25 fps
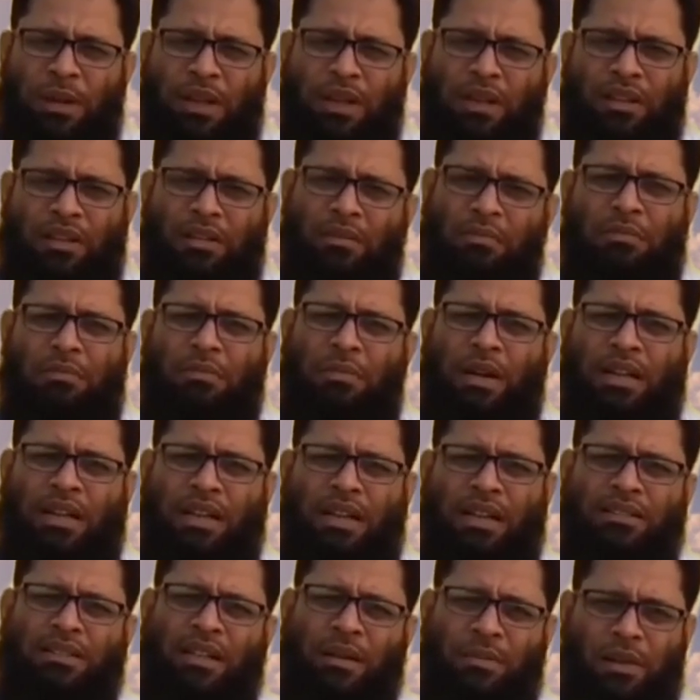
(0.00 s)
আপনি
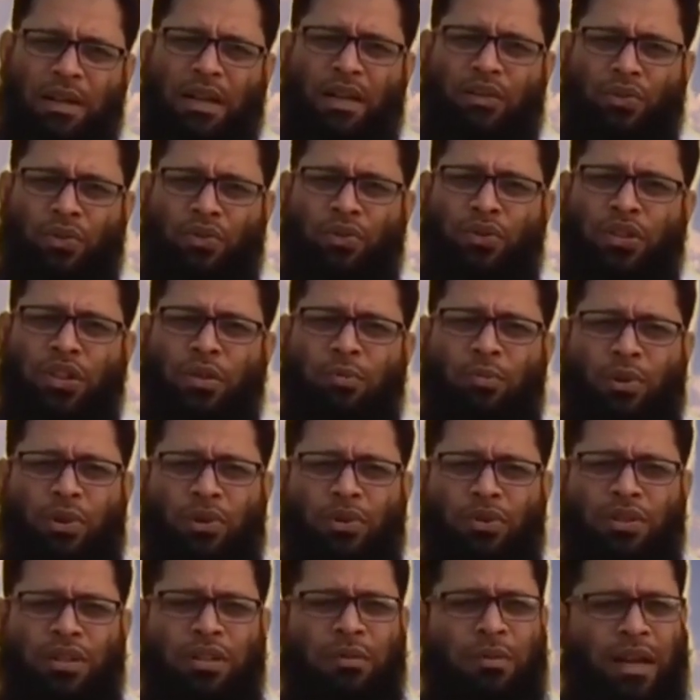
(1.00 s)
মার্কেটে যাবেন না চোদ্দ দিন
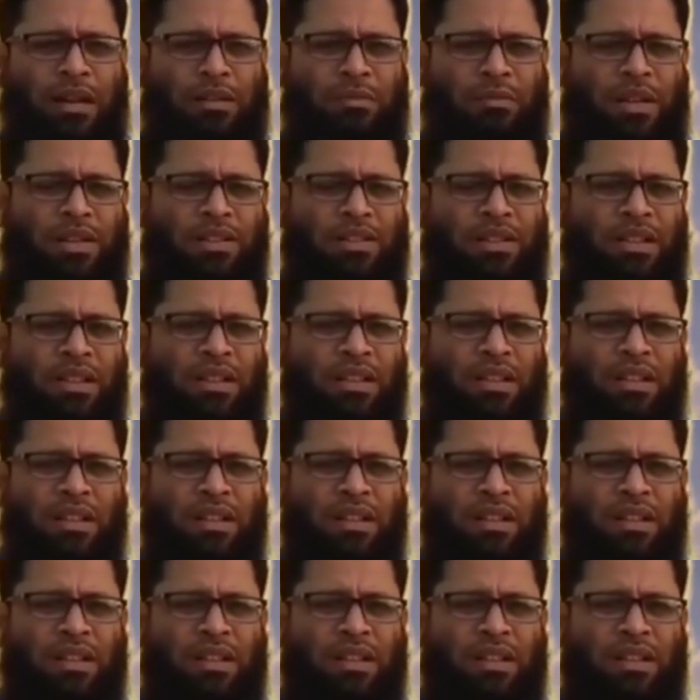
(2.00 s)
পনেরো দিন বা এক মাস